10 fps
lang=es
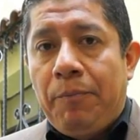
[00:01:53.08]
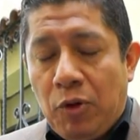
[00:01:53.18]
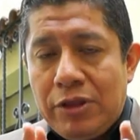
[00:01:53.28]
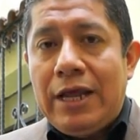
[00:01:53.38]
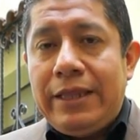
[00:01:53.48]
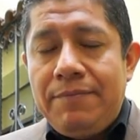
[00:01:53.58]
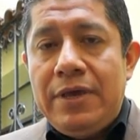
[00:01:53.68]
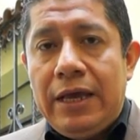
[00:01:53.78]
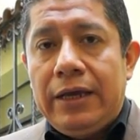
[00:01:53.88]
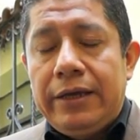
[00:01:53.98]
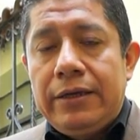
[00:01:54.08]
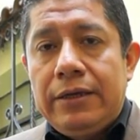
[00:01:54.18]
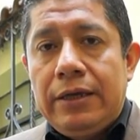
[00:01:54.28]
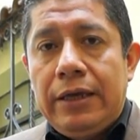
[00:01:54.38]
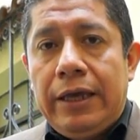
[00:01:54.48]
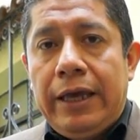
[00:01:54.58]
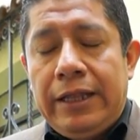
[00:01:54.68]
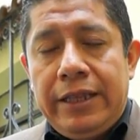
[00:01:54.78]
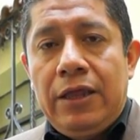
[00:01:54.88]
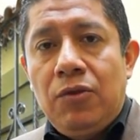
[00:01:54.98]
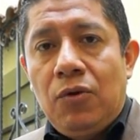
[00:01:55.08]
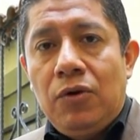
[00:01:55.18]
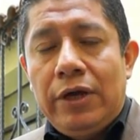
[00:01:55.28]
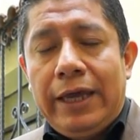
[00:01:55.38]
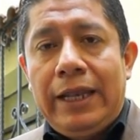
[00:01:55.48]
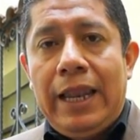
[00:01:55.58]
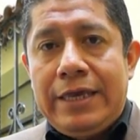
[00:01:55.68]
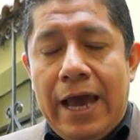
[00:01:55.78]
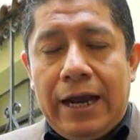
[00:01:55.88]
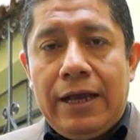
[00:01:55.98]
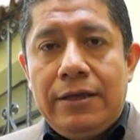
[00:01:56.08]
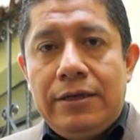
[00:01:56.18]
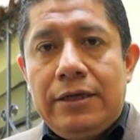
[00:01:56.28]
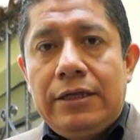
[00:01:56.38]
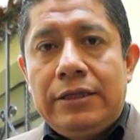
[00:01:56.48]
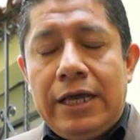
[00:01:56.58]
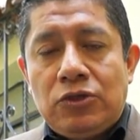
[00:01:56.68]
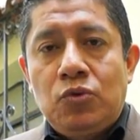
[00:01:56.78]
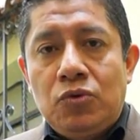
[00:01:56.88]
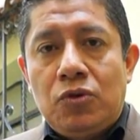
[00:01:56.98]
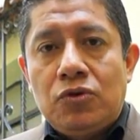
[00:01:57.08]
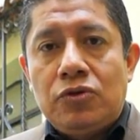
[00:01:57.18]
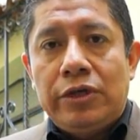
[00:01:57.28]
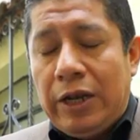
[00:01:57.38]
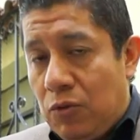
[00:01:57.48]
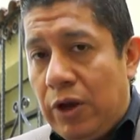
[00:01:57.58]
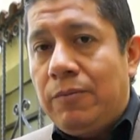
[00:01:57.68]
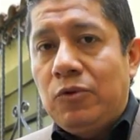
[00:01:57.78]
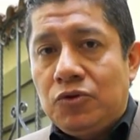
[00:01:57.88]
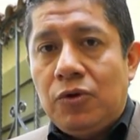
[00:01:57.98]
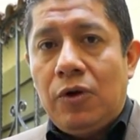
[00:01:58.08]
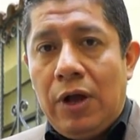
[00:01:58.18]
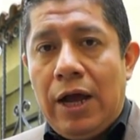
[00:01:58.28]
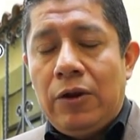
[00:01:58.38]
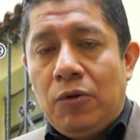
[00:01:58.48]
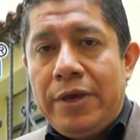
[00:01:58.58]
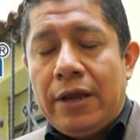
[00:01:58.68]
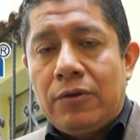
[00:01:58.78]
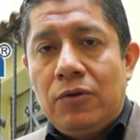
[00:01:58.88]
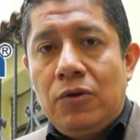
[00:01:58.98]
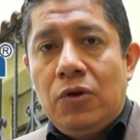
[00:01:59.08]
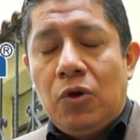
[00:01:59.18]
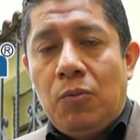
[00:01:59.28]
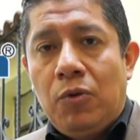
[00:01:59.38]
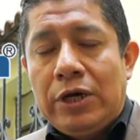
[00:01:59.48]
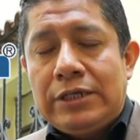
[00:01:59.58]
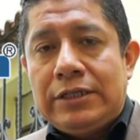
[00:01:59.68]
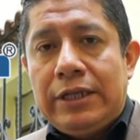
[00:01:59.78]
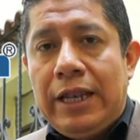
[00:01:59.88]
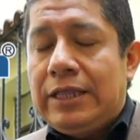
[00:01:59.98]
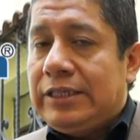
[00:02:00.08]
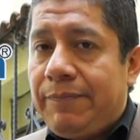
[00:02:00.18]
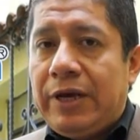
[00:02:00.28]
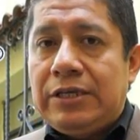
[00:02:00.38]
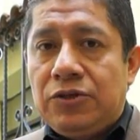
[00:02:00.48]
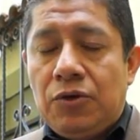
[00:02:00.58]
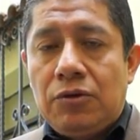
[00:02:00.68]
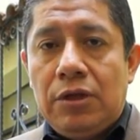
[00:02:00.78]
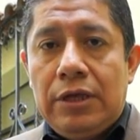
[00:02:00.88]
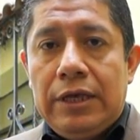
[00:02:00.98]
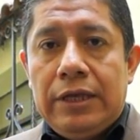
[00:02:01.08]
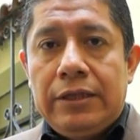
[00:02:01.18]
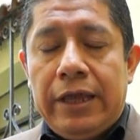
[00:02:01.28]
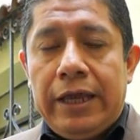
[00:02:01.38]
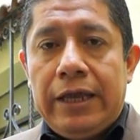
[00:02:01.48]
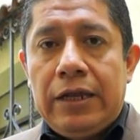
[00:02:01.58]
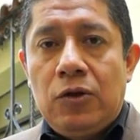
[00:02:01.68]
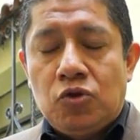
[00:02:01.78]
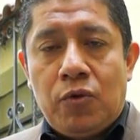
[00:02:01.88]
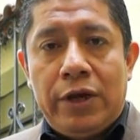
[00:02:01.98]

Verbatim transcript: pondrá también el dedo en la llaga de asuntos que le duelen mucho al gobierno, como es la desaparición de los